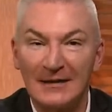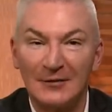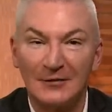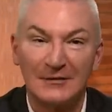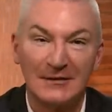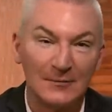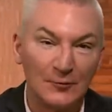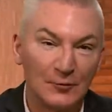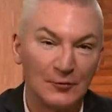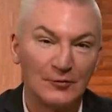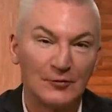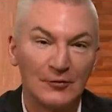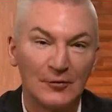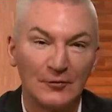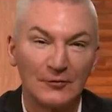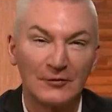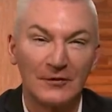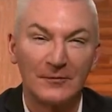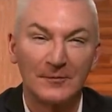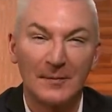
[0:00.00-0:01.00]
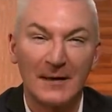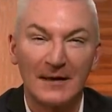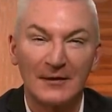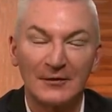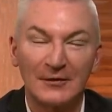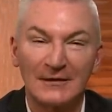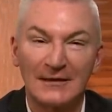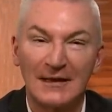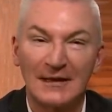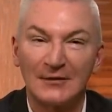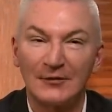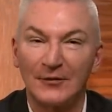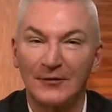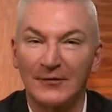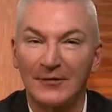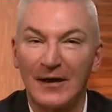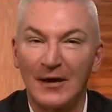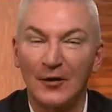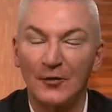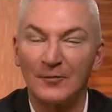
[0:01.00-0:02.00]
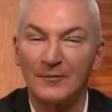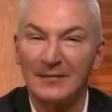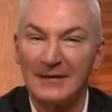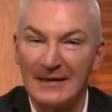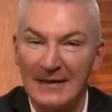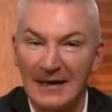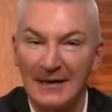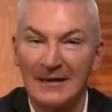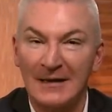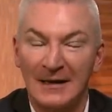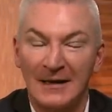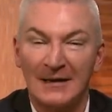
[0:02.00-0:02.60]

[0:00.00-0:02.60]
le début d'une autre, de prendre le temps de faire un bilan.